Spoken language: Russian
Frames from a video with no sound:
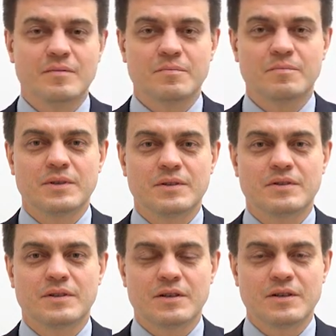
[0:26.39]
Мы
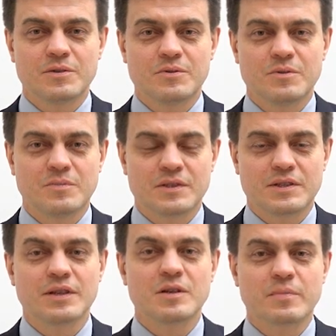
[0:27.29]
реализуем
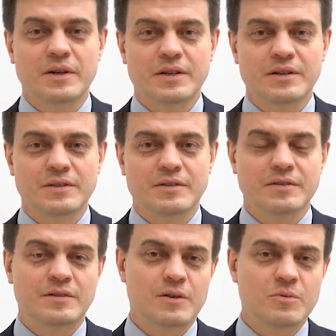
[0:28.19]
национальные проекты
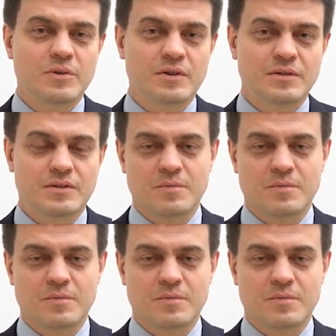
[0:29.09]
«Наука»,